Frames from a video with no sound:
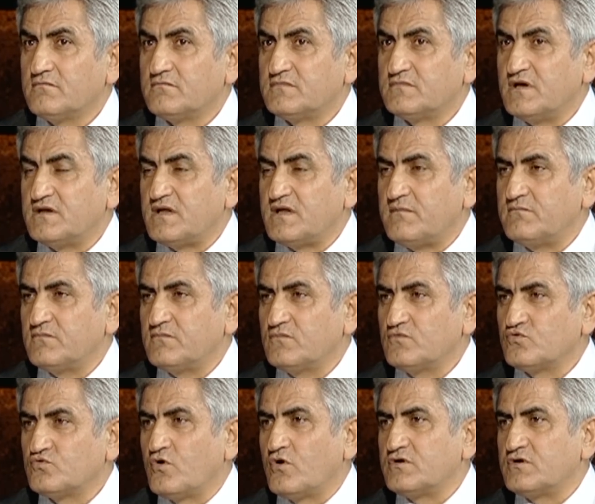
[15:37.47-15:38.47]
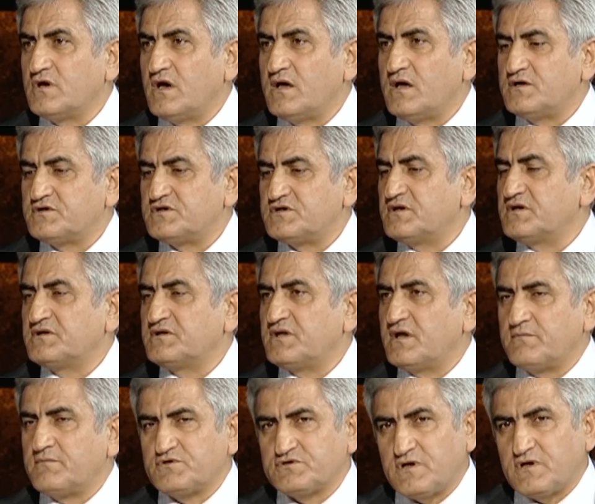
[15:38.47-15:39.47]
Dedem don yağı içeri
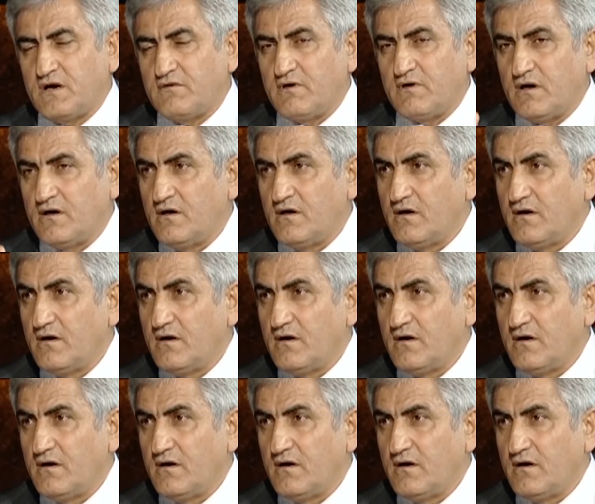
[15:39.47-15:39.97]
gidermiş ava.